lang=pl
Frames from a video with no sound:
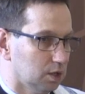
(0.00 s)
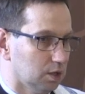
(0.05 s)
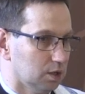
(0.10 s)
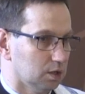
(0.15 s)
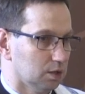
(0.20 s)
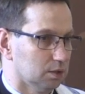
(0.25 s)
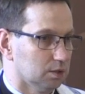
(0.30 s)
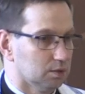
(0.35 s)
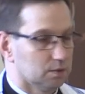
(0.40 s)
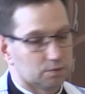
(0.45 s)

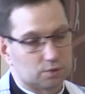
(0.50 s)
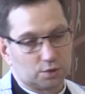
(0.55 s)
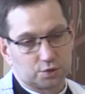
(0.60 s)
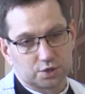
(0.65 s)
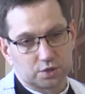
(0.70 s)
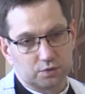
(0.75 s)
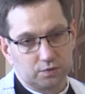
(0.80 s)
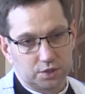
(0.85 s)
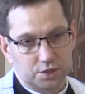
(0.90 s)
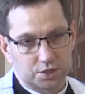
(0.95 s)
i
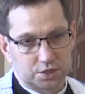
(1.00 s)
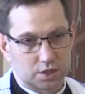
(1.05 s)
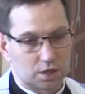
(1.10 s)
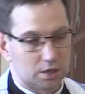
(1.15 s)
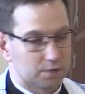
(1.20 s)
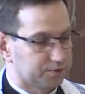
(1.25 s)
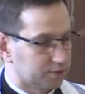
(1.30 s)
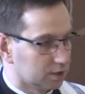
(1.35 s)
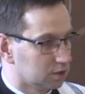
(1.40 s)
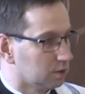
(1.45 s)

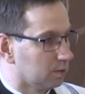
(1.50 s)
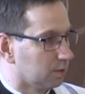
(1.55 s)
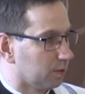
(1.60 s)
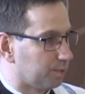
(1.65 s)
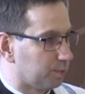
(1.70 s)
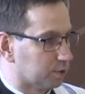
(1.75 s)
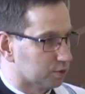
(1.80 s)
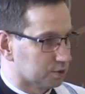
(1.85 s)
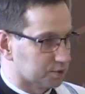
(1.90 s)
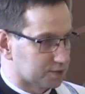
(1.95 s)
oczywiście, i
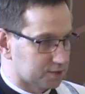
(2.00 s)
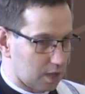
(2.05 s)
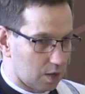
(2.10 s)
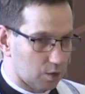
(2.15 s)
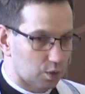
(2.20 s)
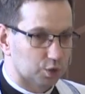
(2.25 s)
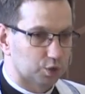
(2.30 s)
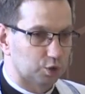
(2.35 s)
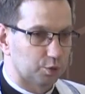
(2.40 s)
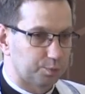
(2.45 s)
wtedy
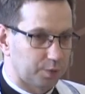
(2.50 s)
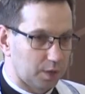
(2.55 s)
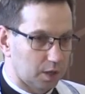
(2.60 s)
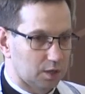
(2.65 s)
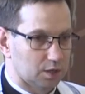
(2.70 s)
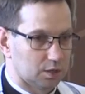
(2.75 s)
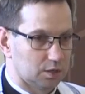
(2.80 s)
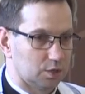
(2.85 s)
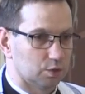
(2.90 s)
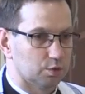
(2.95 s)
pozostało to
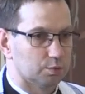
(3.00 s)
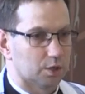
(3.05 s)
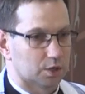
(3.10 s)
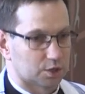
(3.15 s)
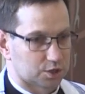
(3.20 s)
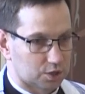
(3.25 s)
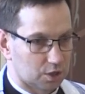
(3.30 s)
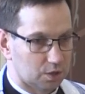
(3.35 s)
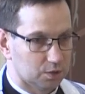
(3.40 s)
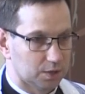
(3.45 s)
pięknie
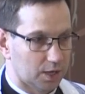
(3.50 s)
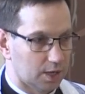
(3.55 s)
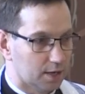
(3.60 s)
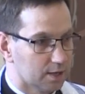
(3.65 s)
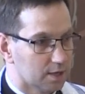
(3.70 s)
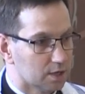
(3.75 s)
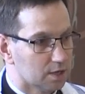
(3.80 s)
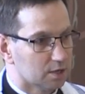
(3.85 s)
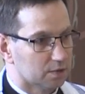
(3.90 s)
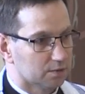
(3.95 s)

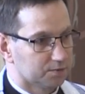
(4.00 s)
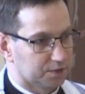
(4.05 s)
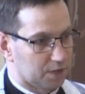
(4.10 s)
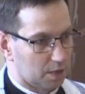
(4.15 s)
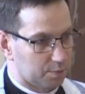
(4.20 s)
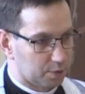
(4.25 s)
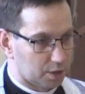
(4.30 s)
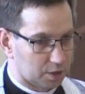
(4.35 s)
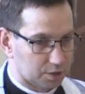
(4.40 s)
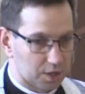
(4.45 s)
umieszczone w
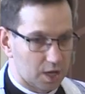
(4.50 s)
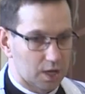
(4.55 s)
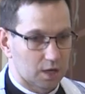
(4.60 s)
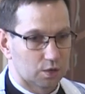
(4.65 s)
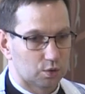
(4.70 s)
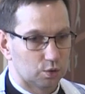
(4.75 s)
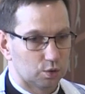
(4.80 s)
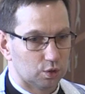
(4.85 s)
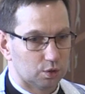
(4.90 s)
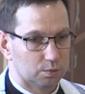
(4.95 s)

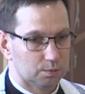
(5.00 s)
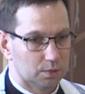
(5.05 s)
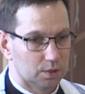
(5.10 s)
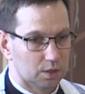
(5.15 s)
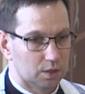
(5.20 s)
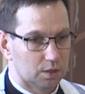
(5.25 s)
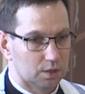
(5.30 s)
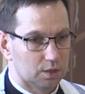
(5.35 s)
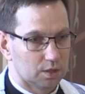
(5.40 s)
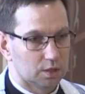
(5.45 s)
tabernakulum,